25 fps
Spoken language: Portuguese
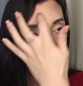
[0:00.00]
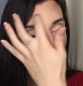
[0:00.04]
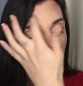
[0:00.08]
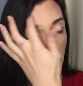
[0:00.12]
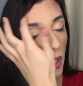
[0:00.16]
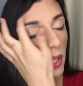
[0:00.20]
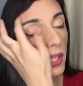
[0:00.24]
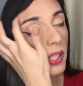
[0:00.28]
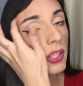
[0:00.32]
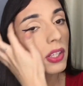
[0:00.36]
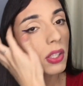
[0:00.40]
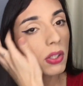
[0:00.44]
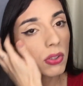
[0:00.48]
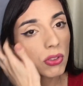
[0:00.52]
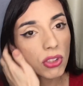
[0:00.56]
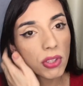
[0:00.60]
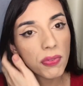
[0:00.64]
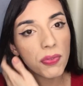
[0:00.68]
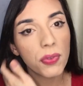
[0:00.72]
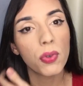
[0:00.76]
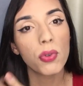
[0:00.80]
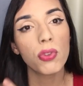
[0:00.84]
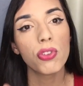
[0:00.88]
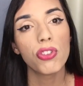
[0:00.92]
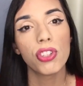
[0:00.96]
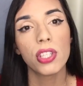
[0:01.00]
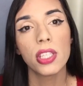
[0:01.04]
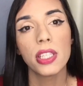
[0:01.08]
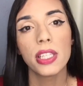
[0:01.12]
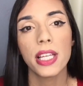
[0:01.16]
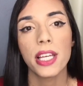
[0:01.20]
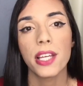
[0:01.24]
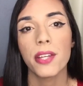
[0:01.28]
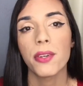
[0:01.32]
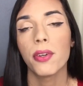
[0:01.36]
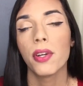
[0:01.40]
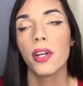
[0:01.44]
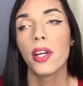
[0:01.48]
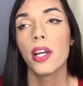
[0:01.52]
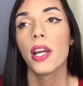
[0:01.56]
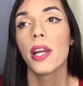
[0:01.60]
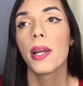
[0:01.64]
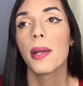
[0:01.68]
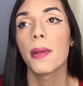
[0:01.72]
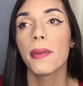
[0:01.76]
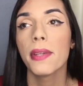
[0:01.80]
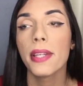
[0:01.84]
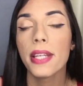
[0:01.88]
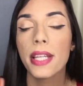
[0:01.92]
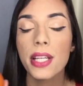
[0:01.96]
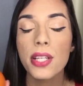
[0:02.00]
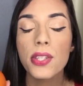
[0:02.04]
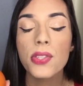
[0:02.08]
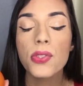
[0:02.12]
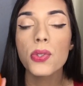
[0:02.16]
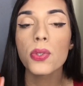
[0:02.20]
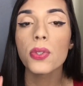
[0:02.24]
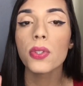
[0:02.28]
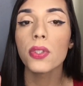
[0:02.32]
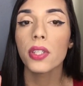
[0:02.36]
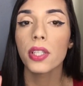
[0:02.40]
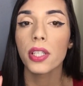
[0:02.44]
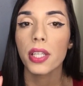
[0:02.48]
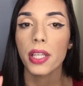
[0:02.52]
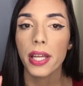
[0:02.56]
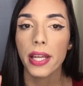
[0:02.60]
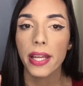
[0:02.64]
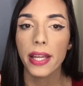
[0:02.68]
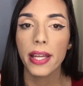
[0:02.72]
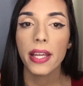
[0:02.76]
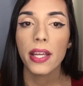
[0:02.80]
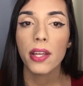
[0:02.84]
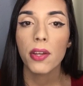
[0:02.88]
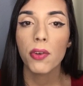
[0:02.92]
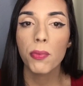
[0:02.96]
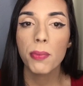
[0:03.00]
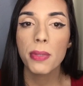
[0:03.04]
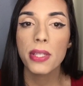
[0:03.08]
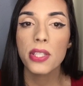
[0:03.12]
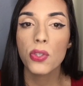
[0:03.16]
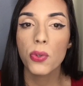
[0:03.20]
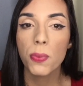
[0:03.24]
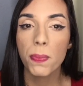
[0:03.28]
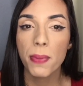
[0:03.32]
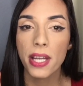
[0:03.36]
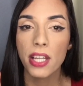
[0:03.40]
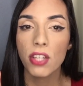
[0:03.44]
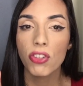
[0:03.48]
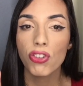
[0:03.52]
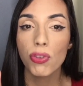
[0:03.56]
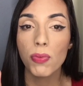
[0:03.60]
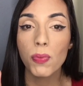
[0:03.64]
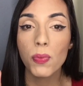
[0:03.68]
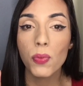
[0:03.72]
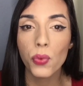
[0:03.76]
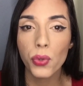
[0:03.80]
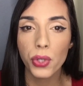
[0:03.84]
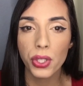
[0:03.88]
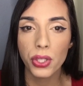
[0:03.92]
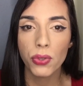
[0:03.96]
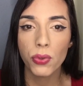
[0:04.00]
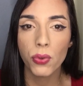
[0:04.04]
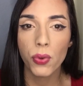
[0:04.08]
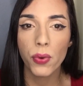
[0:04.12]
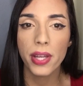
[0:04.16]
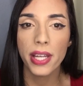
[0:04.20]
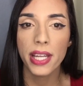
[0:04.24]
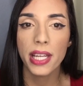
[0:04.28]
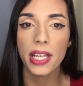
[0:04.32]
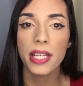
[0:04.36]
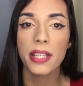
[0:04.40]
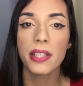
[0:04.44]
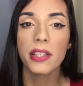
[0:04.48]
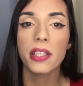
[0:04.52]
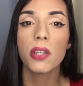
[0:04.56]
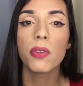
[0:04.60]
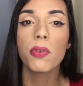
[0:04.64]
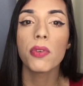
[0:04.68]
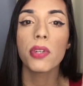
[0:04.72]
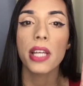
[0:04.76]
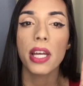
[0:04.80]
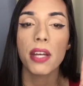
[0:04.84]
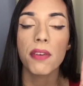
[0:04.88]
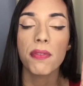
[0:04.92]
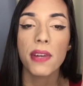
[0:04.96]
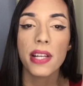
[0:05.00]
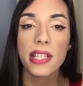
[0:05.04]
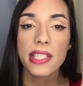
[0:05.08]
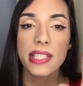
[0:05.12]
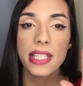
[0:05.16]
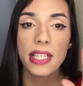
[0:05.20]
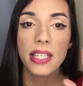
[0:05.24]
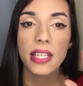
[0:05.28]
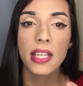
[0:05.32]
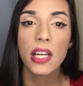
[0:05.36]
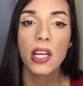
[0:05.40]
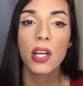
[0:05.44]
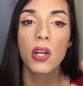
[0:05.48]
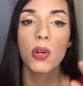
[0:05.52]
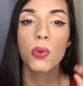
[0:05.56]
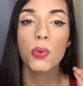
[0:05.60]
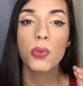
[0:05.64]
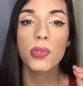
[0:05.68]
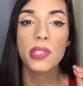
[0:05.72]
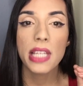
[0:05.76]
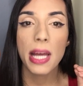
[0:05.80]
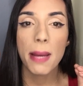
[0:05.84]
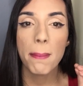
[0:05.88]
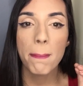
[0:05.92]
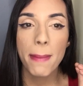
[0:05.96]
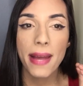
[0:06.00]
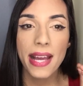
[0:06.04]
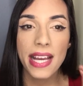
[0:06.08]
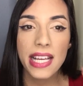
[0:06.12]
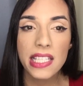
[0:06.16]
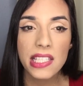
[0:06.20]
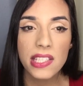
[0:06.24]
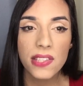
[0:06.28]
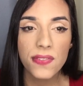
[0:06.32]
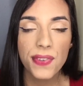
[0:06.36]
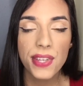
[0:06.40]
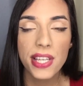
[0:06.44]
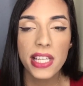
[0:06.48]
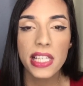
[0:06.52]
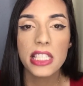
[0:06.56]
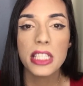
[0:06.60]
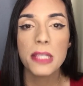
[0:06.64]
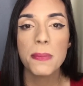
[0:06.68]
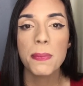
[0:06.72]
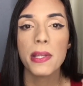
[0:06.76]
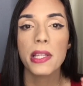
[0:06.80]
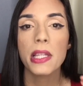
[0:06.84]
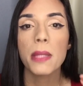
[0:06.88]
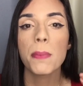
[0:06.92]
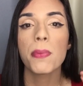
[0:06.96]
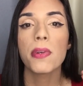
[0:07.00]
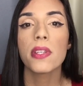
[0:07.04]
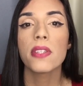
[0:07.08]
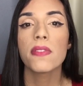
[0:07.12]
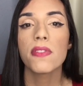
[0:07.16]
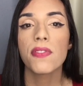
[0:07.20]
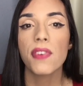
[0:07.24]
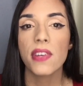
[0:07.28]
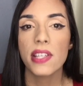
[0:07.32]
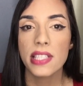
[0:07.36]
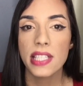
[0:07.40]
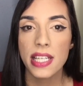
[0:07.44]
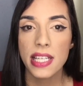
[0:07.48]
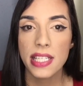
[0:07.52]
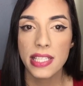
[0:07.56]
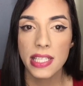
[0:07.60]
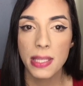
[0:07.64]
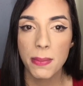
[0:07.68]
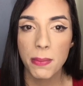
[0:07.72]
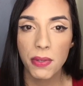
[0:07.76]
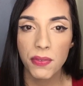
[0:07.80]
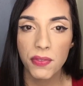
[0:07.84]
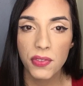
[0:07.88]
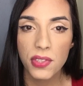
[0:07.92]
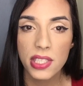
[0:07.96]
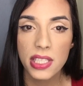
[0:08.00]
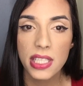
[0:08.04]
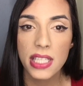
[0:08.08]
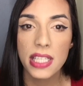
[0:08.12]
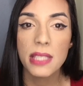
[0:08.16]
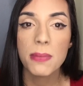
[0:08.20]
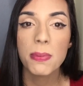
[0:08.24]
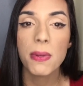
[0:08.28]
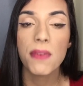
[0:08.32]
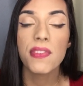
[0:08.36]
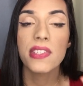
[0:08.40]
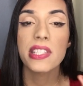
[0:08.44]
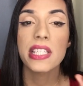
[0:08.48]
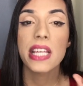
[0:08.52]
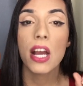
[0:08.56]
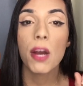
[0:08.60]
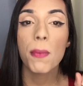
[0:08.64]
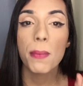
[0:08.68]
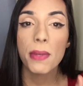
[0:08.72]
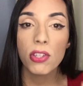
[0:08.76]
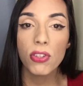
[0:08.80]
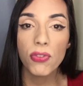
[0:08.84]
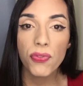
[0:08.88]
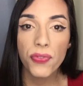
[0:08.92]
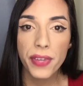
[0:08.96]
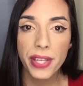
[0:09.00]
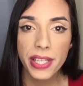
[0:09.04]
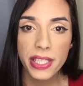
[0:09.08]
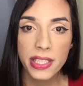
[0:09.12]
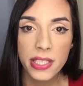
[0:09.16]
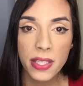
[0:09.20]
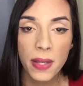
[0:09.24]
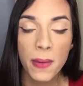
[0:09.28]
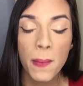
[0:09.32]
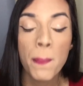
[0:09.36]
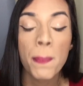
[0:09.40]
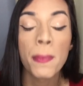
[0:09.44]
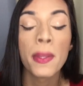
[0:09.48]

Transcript: Então já ficou o dia inteiro. Nisso, é, eu me surpreendi muito com ele. Então eu quero fazer, usar mais vezes para depois me fazer resenha para vocês, para ver se realmente fixa.